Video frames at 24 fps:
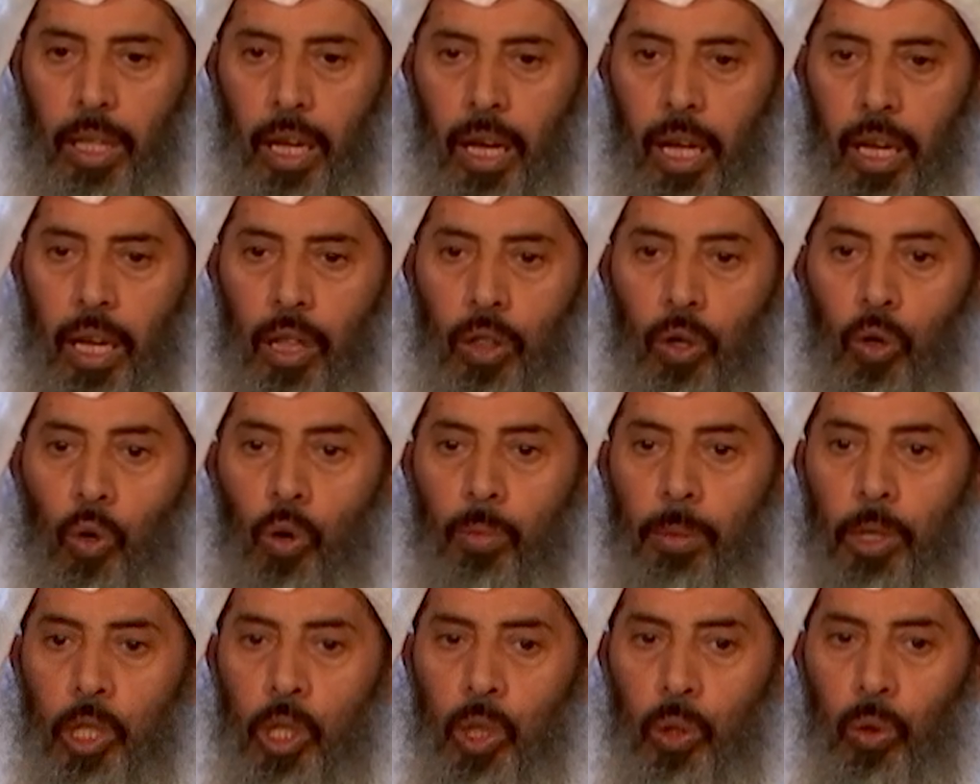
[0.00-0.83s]
الذي هو
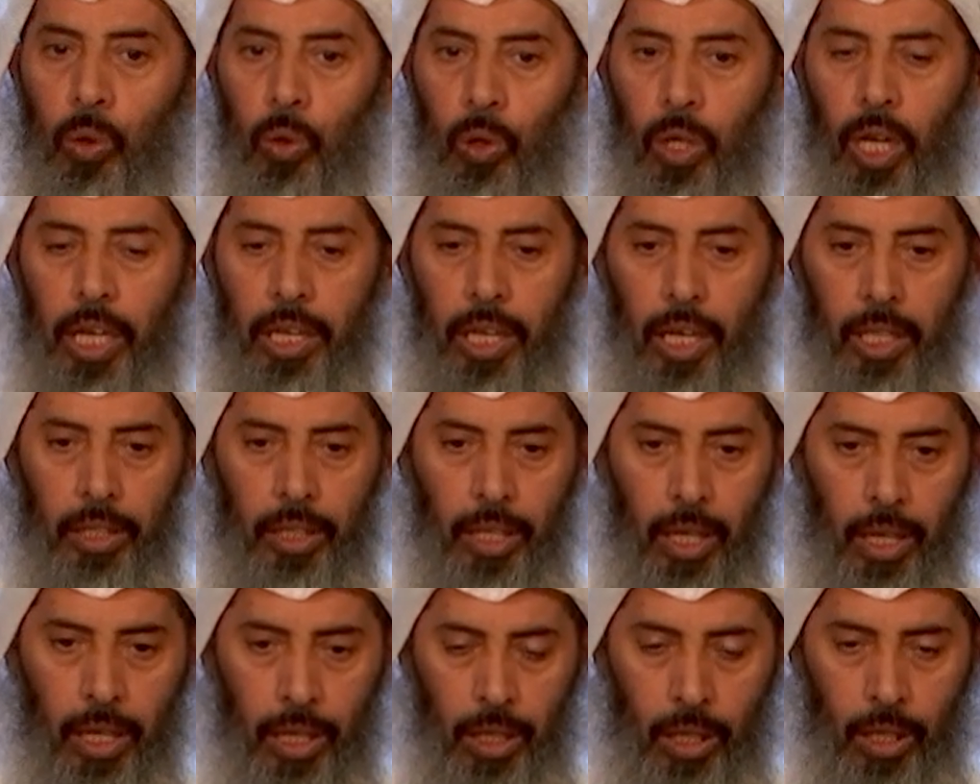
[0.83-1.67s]
مسؤول عن
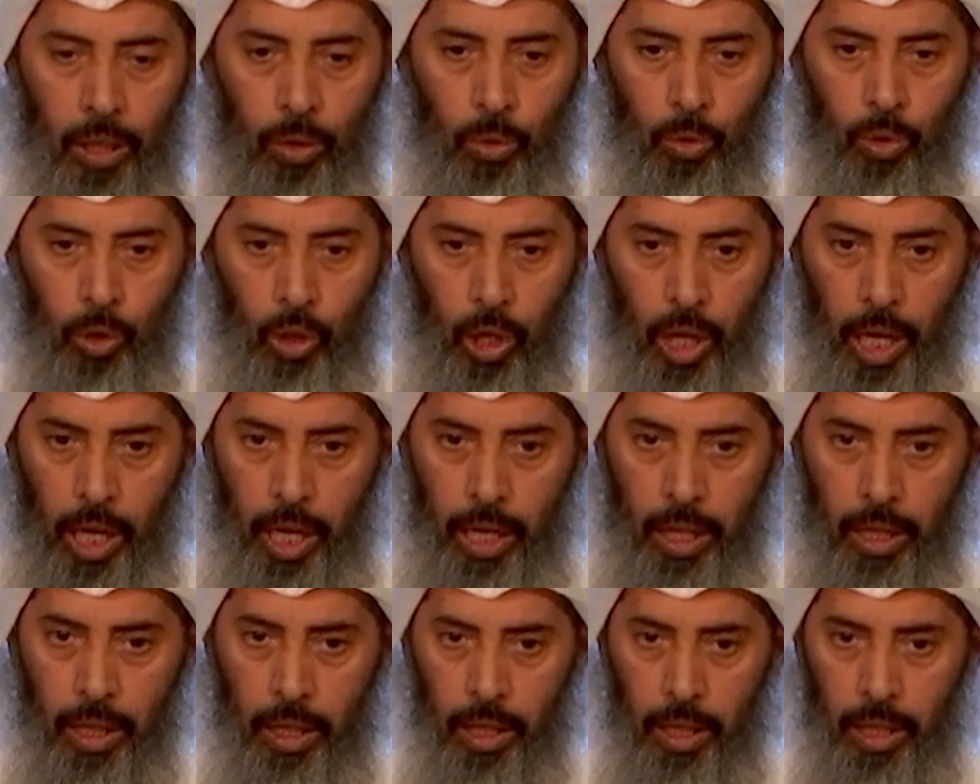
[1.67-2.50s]
أداء وزرائه